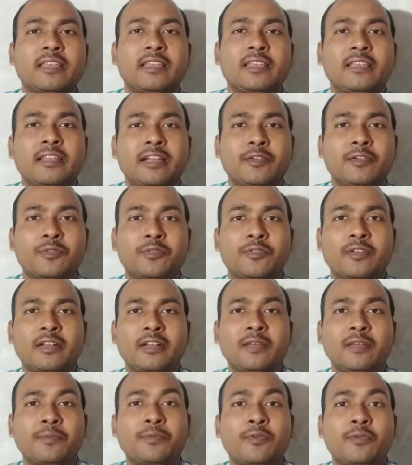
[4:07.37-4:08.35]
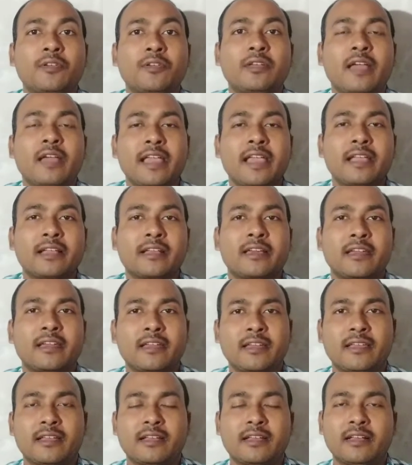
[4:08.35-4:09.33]
तरीका ढूंढ रहे हैं फ़ोन हैक
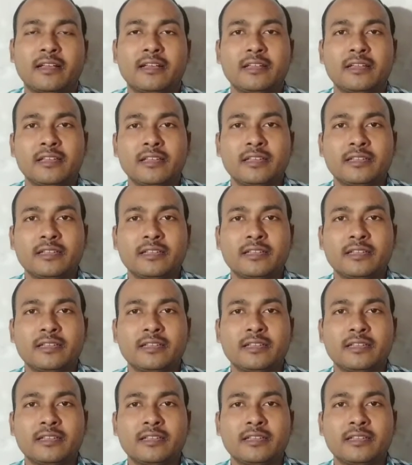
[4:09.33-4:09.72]
करने का